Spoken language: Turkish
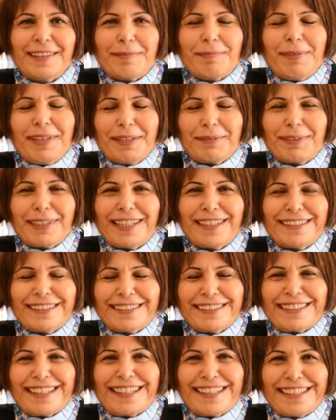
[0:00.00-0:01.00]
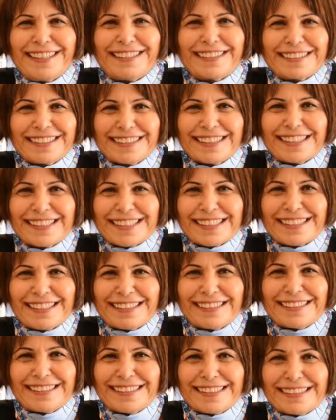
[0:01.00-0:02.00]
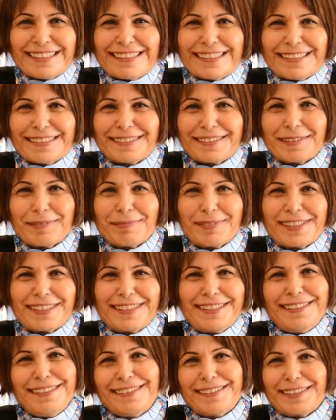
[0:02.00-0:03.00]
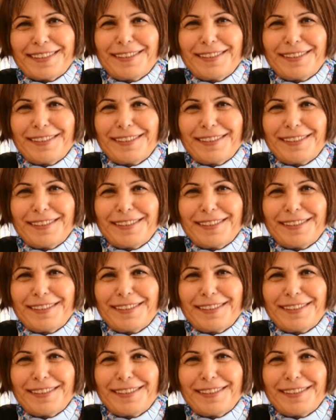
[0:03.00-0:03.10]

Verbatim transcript: Merhabalar değerli arkadaşlar, nasılsınız, iyi misiniz?